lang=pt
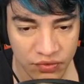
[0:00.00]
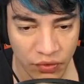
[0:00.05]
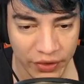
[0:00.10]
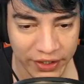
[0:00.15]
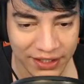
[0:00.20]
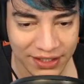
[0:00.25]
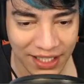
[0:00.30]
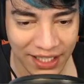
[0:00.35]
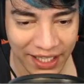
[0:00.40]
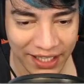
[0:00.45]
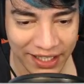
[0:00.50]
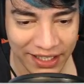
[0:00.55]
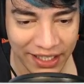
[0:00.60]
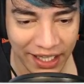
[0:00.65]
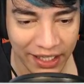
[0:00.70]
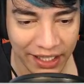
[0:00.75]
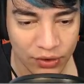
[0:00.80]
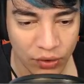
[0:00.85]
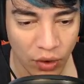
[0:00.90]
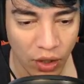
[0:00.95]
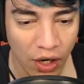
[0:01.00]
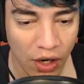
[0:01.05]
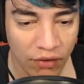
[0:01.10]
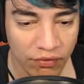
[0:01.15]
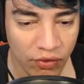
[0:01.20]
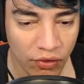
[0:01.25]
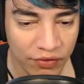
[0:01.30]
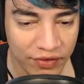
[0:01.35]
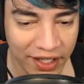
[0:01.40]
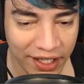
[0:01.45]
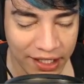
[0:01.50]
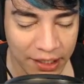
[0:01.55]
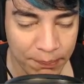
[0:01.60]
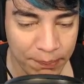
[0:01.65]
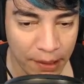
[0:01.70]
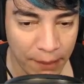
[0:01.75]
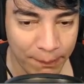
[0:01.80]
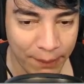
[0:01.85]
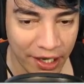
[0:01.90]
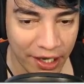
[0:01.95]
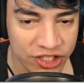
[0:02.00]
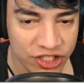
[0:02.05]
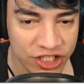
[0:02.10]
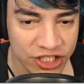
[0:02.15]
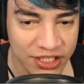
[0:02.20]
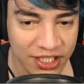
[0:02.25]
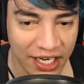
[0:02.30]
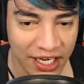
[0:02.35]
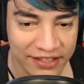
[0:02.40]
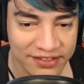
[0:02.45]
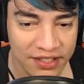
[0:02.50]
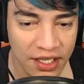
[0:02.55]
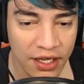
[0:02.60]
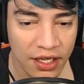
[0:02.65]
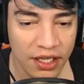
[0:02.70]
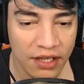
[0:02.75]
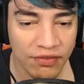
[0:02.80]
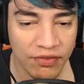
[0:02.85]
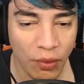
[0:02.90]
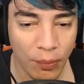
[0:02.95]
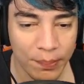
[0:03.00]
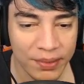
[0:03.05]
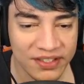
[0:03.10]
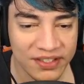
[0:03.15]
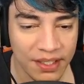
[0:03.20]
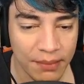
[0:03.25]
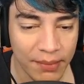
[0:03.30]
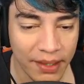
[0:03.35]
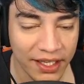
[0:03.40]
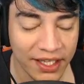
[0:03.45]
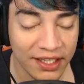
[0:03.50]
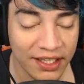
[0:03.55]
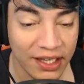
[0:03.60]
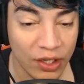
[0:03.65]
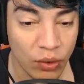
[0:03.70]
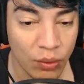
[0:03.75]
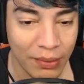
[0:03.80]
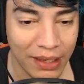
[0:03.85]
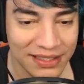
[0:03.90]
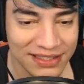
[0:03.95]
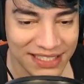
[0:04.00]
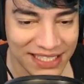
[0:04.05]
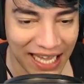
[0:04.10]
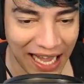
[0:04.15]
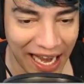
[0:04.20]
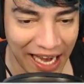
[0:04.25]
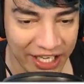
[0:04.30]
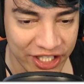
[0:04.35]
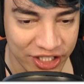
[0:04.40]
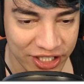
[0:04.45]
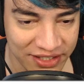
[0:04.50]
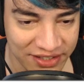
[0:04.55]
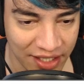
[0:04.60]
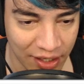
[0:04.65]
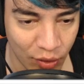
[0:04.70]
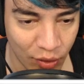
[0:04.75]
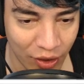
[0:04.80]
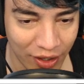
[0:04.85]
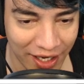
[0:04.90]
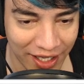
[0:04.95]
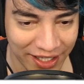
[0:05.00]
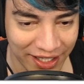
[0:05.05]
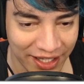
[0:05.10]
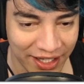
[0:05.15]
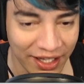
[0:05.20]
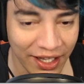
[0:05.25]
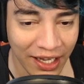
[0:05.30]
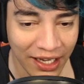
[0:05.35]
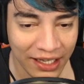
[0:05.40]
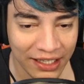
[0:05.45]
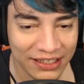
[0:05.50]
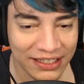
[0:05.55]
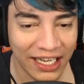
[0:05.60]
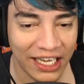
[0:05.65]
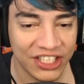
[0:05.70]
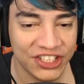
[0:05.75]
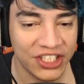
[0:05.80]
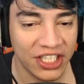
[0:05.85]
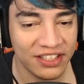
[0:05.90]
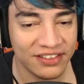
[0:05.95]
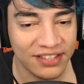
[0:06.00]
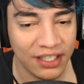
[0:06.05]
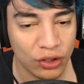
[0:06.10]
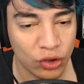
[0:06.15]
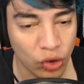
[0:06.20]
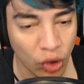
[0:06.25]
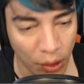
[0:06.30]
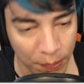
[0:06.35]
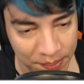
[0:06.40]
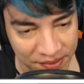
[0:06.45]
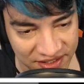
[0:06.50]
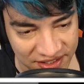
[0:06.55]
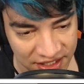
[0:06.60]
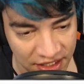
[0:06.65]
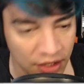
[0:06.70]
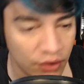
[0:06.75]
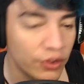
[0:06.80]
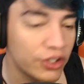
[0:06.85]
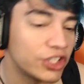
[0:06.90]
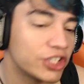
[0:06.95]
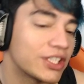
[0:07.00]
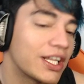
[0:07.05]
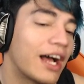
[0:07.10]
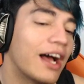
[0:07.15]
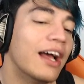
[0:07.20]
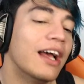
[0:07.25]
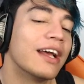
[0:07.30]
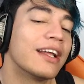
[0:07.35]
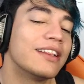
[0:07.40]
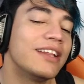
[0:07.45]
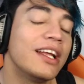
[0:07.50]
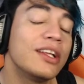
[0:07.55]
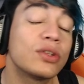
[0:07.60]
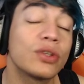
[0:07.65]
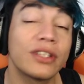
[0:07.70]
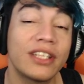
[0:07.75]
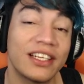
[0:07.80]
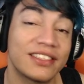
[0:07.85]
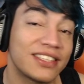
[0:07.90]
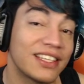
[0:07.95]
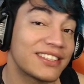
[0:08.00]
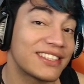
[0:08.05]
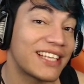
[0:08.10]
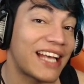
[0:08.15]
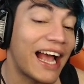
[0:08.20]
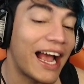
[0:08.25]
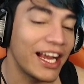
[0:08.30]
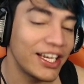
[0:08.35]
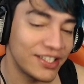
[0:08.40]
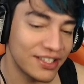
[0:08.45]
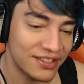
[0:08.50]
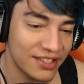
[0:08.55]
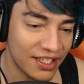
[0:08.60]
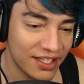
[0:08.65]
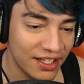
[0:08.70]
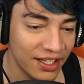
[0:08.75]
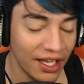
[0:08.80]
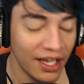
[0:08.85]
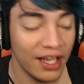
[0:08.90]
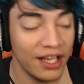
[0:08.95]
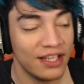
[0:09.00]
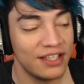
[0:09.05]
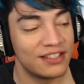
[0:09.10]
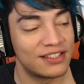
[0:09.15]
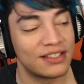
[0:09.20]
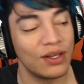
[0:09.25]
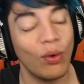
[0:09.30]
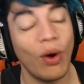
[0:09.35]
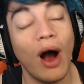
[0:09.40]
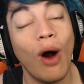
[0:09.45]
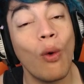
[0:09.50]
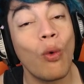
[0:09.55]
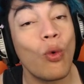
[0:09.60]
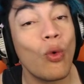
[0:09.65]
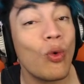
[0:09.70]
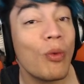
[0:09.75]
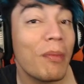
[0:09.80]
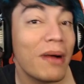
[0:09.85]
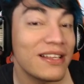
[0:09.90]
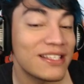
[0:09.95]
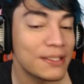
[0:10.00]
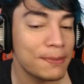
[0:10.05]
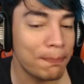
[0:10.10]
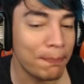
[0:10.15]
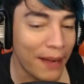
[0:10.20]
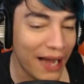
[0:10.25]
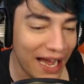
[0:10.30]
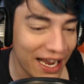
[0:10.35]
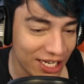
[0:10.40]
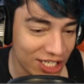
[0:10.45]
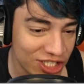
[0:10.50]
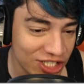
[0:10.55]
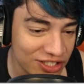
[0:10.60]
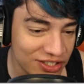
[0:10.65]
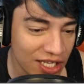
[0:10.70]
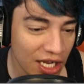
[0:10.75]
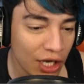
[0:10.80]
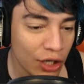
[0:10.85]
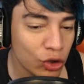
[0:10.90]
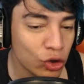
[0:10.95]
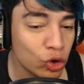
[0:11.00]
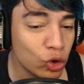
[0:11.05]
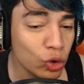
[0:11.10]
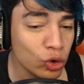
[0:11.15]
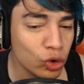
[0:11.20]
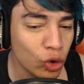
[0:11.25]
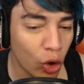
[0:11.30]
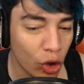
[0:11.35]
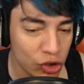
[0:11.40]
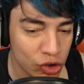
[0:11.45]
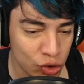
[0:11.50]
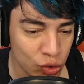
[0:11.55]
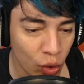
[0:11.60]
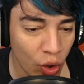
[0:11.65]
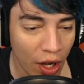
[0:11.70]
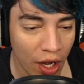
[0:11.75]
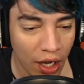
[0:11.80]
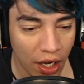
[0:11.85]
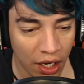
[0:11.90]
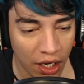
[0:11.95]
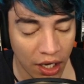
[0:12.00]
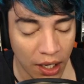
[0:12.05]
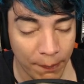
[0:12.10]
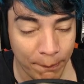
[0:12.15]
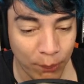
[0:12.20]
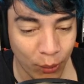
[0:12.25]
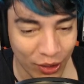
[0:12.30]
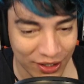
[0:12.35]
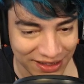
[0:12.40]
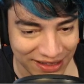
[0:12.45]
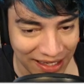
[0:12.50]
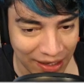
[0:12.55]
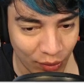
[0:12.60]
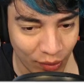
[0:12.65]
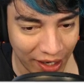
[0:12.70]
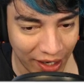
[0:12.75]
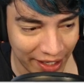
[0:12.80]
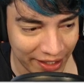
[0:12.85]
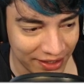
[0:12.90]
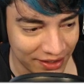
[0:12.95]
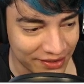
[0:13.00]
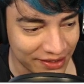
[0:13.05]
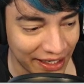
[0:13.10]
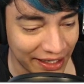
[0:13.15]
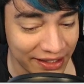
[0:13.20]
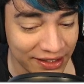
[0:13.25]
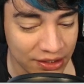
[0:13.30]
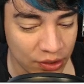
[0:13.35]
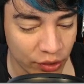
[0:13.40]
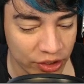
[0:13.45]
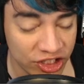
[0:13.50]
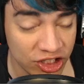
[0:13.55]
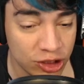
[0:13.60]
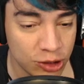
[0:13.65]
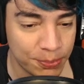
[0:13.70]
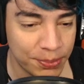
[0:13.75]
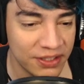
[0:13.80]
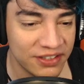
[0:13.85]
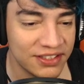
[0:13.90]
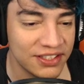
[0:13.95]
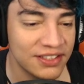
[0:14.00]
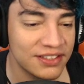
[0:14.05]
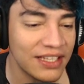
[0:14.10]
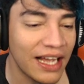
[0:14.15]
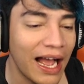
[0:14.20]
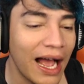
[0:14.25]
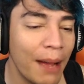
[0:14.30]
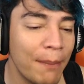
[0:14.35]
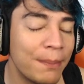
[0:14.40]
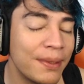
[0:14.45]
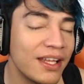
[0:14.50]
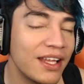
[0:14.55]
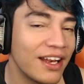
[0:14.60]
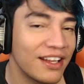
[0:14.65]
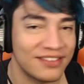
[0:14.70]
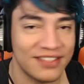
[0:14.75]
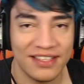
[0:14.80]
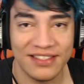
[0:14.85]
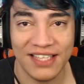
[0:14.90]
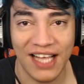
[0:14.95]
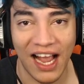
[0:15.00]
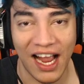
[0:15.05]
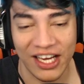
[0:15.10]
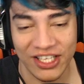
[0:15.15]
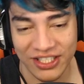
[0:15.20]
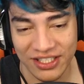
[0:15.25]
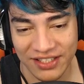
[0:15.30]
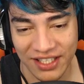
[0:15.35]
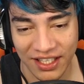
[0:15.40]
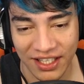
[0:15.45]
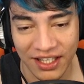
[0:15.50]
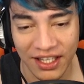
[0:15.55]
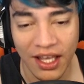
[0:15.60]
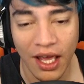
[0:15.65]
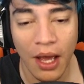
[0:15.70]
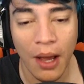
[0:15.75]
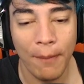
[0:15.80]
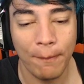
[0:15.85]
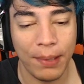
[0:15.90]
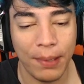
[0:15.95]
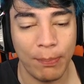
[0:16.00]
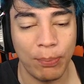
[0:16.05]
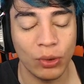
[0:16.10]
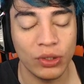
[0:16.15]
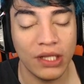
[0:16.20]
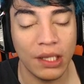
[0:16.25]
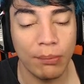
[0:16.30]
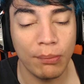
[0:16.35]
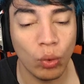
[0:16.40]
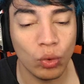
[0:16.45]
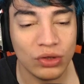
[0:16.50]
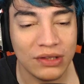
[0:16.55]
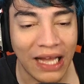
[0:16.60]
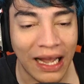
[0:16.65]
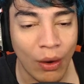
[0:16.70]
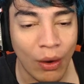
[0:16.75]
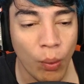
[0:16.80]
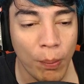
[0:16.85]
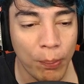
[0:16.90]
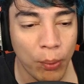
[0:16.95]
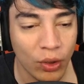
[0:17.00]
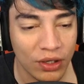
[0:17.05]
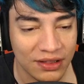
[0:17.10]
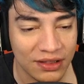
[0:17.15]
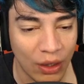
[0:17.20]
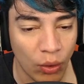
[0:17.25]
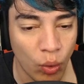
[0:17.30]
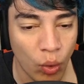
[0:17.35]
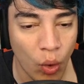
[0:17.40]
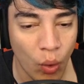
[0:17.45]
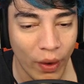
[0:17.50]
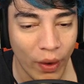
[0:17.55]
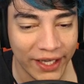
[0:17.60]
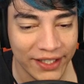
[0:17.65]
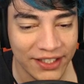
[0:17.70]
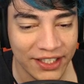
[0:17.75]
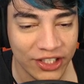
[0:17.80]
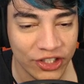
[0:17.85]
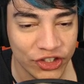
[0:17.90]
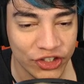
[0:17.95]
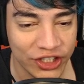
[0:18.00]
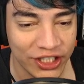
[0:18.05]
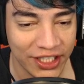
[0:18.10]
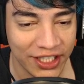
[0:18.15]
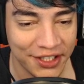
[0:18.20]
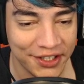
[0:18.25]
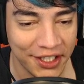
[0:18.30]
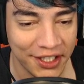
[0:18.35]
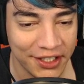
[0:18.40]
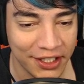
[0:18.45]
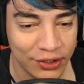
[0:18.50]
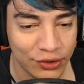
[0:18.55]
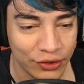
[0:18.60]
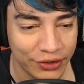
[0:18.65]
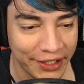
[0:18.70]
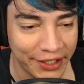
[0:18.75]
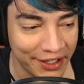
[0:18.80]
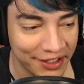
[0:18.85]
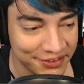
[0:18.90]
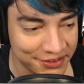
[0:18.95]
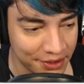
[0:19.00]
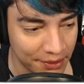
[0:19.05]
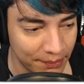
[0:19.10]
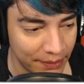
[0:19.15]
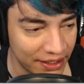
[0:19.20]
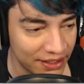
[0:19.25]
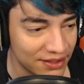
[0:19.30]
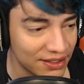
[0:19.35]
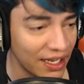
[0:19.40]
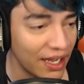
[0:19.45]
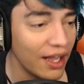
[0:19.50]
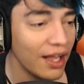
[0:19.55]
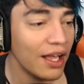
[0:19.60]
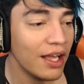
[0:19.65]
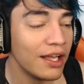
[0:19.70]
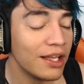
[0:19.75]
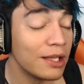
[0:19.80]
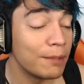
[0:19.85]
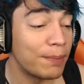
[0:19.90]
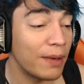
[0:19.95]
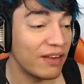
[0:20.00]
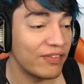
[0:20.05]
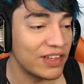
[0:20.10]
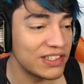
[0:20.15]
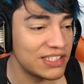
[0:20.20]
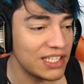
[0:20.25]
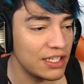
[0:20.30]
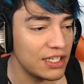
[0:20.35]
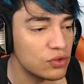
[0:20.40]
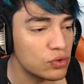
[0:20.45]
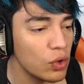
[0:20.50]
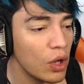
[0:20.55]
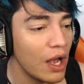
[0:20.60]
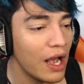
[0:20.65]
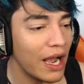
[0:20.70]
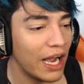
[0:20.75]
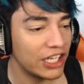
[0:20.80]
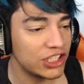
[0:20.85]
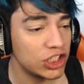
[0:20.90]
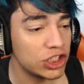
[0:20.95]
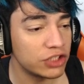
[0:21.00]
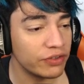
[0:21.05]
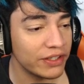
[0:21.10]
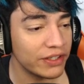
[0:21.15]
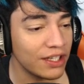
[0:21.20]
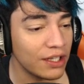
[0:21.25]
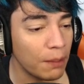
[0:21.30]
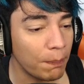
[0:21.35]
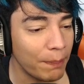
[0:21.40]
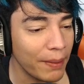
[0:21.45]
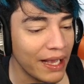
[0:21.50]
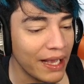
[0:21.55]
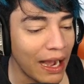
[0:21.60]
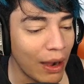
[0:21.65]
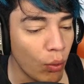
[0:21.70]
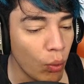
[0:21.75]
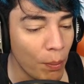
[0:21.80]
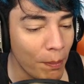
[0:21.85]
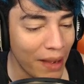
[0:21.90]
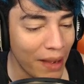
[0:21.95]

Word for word: vão entrar aqui dentro, vão vir aqui para a parte de trás e vão perceber que tem umas caixas agora aqui da agência Top Secret, tá? Dentro dessas caixas aqui estão algumas partes do nosso uh, portal aí, tá? Então a gente precisa abrir essas caixas aqui para poder montar o portal com a energia que tem dentro delas também, tá? E para fazer isso, a gente vai ter que pegar um